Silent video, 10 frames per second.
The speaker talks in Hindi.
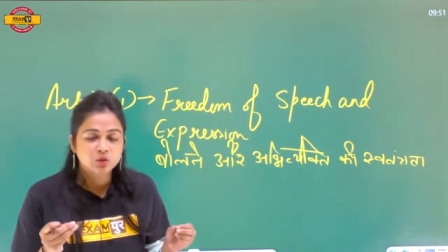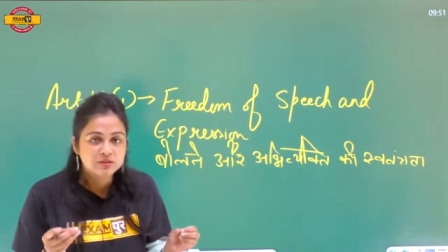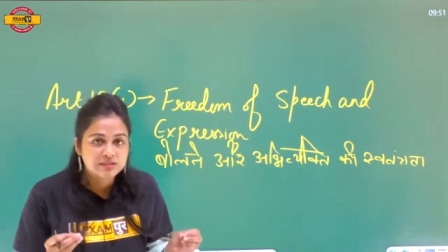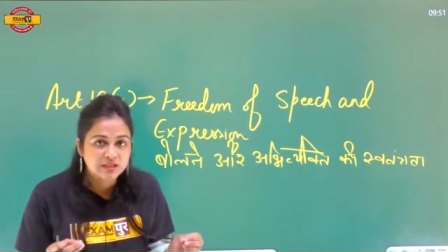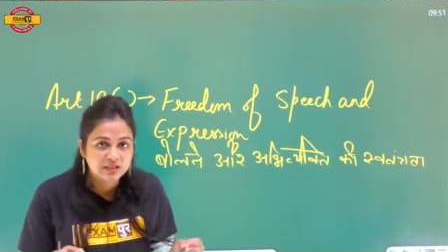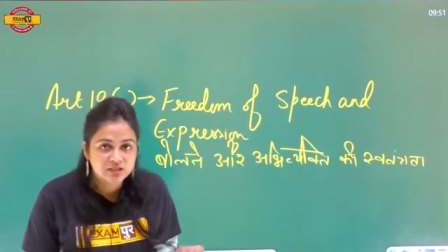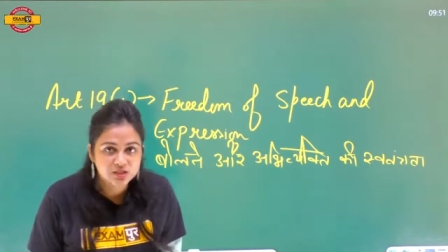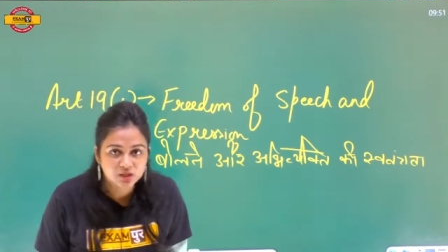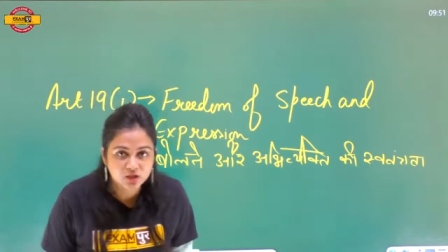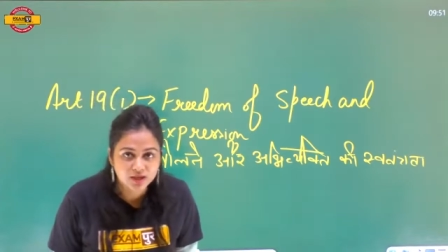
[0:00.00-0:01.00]
तो
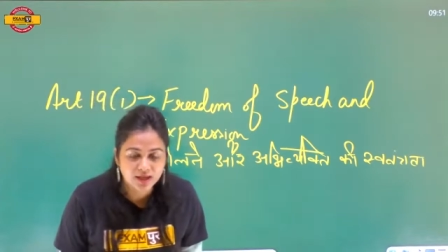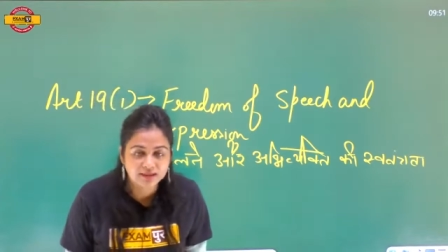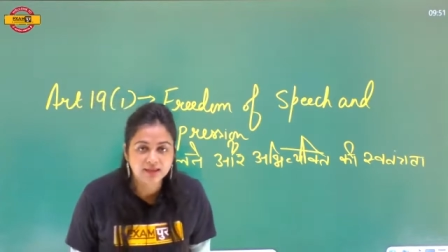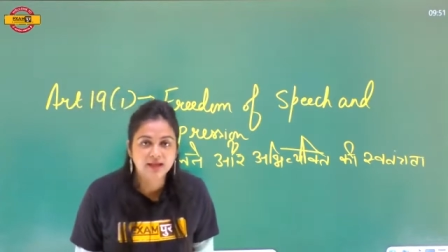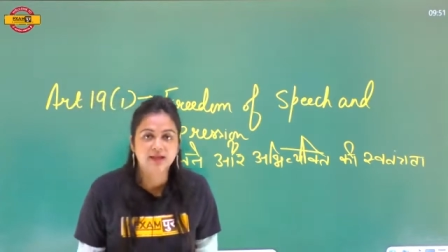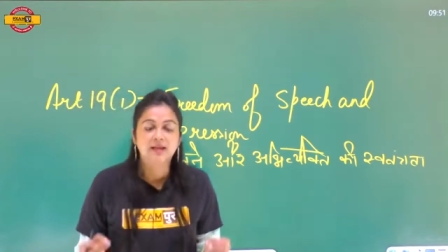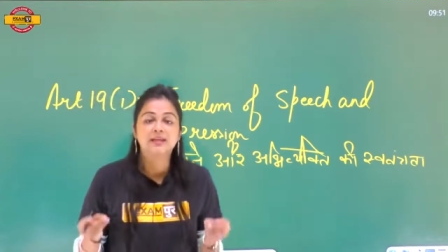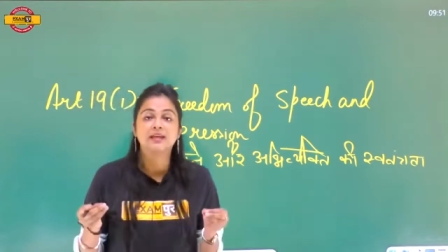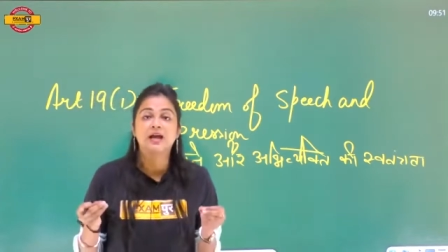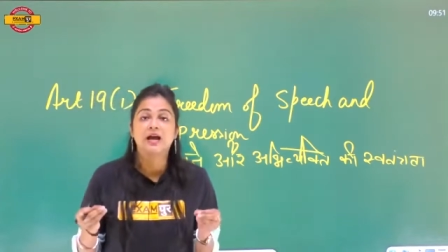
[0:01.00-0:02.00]
सेडिशन लॉ कहता है
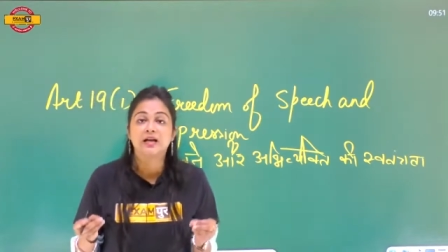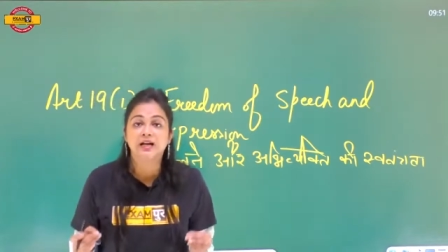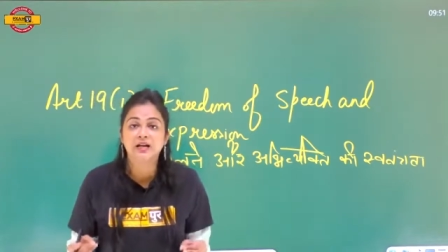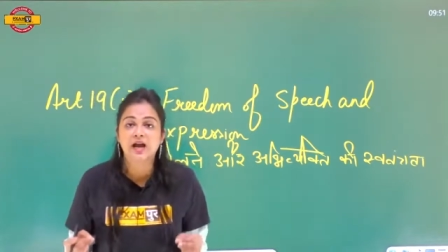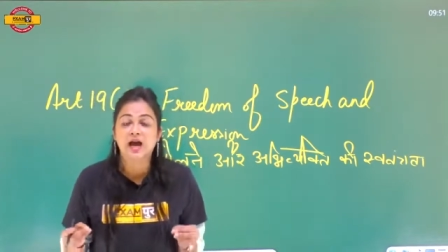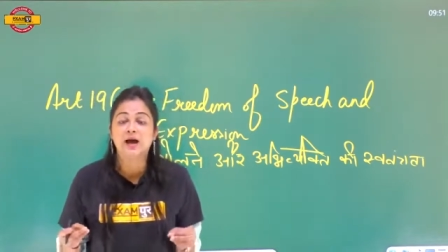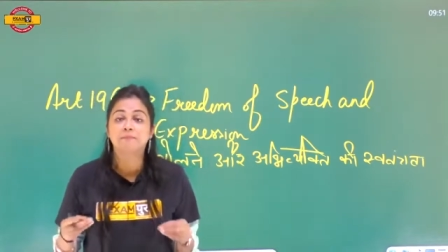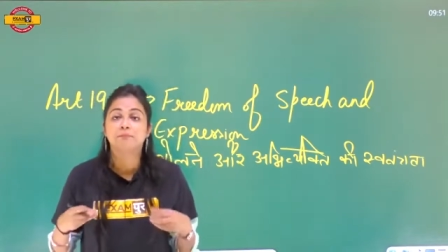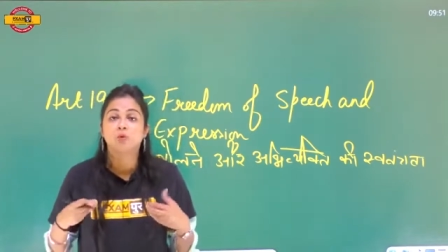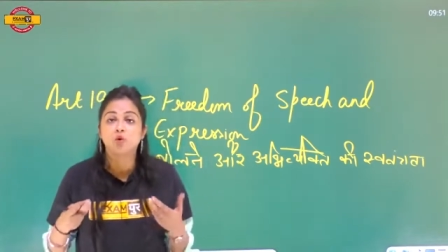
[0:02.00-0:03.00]
कि अगर
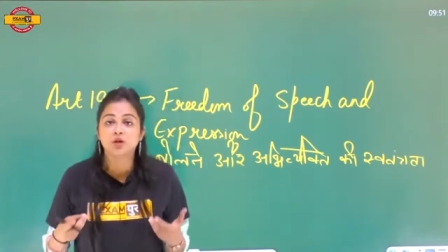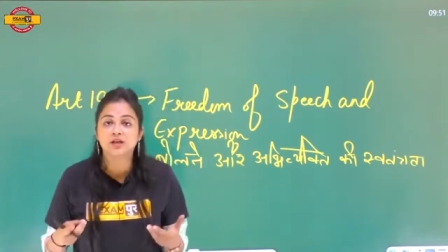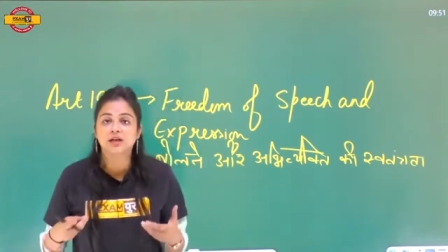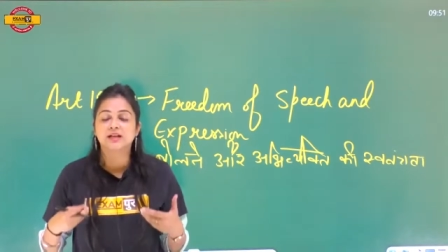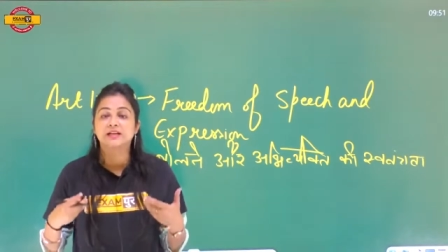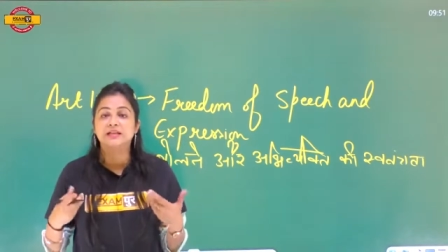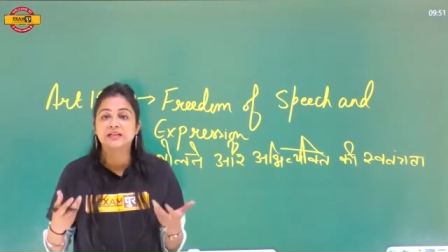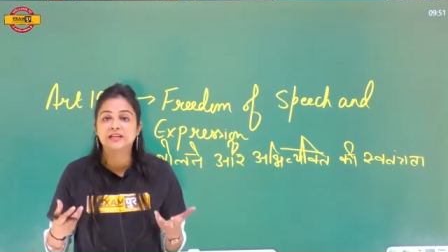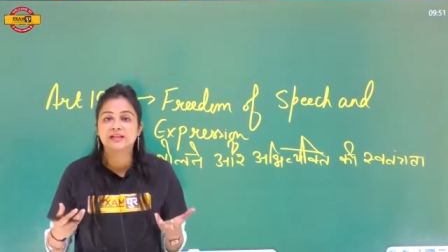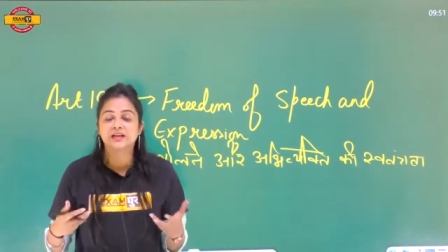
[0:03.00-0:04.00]
आप बोलकर
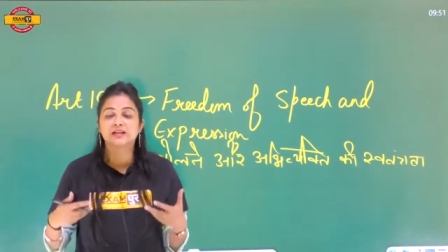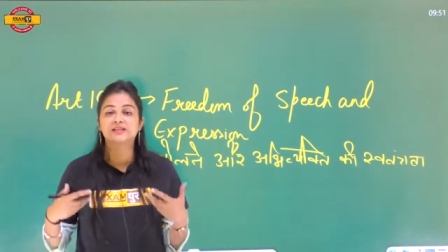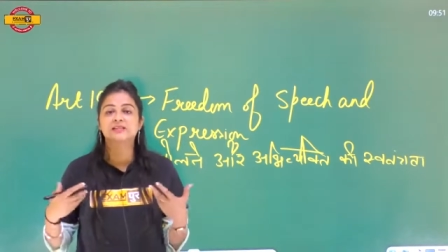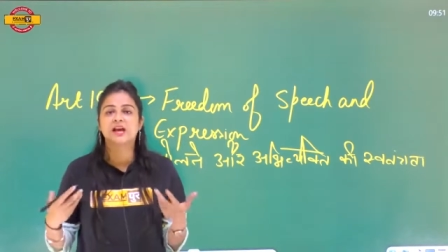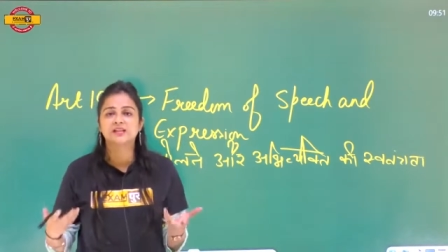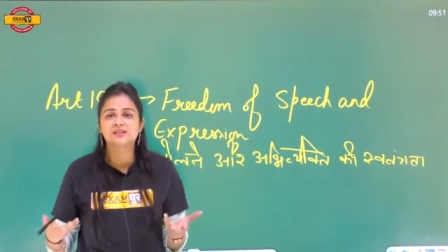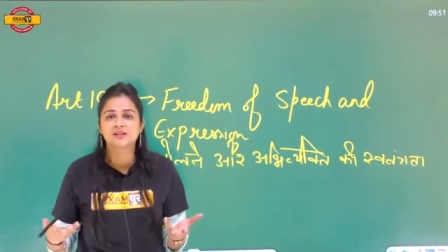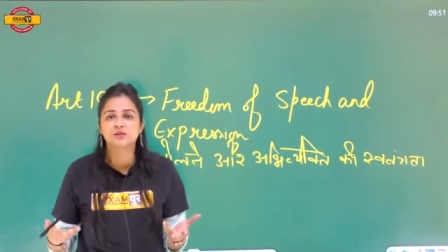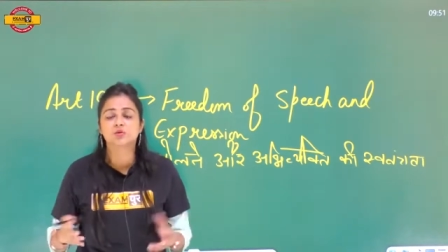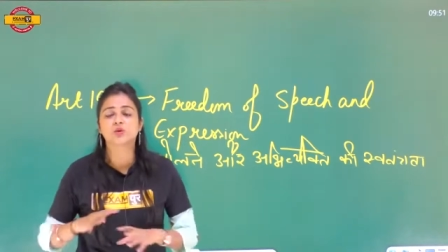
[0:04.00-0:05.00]
लिखकर साइंस
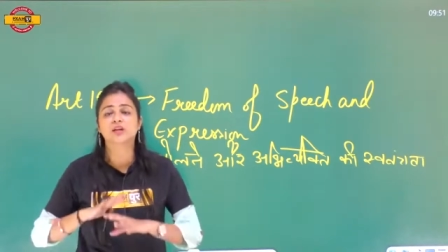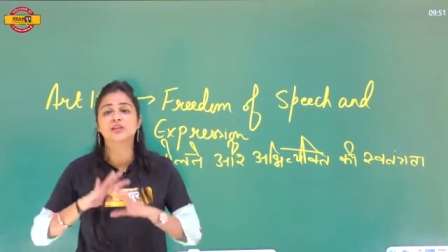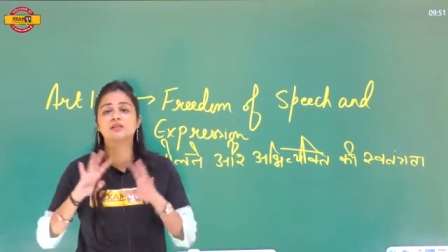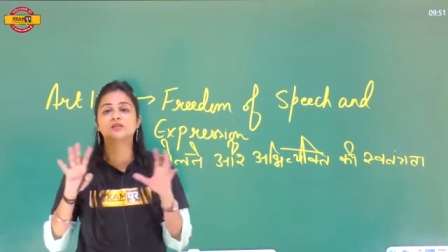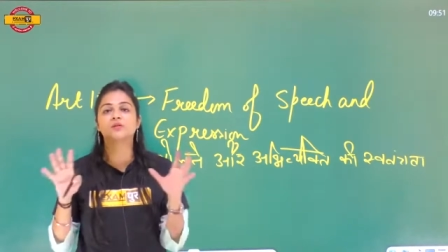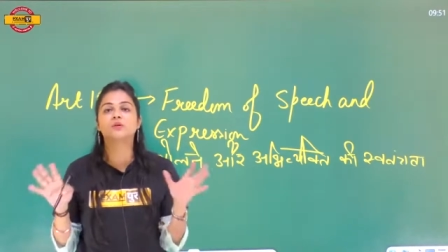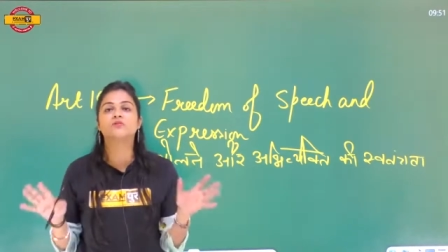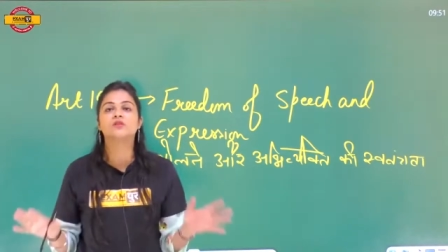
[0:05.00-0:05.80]
के थ्रू या किसी